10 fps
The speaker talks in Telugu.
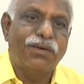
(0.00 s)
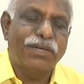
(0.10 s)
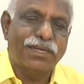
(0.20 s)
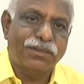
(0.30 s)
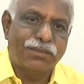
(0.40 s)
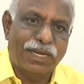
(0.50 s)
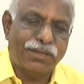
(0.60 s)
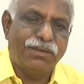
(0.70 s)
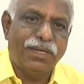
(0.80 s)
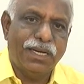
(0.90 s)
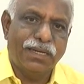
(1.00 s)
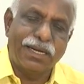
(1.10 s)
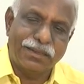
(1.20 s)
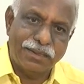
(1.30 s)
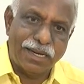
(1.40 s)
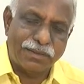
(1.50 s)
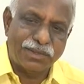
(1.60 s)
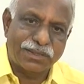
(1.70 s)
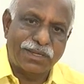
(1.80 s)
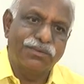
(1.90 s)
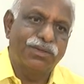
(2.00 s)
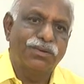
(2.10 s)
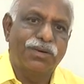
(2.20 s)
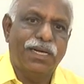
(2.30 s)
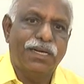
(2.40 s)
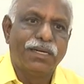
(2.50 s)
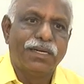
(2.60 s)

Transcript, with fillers: అవకాశం లేకుండా నాకు ఇనానమస్గా ఇవ్వడం కూడా